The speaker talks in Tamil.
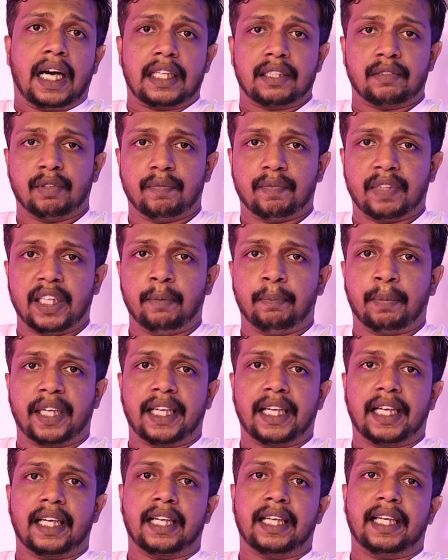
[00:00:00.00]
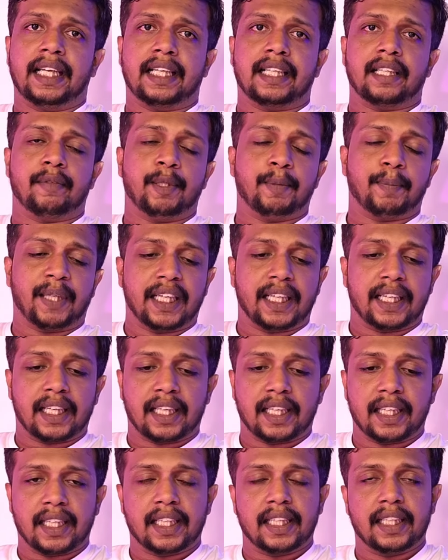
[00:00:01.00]
அதுவும் வெளிப்படையாக ஏற்கனவே பல
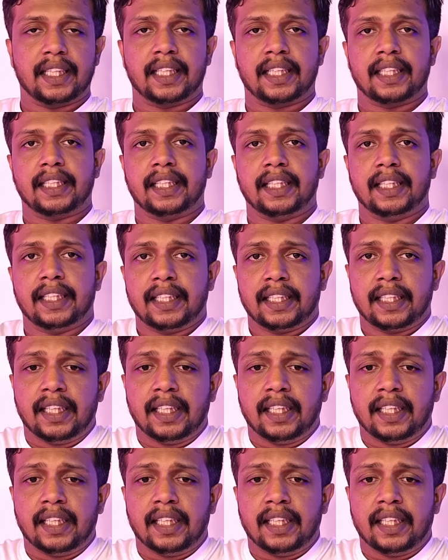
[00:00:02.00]
நாடுகளிலிருந்து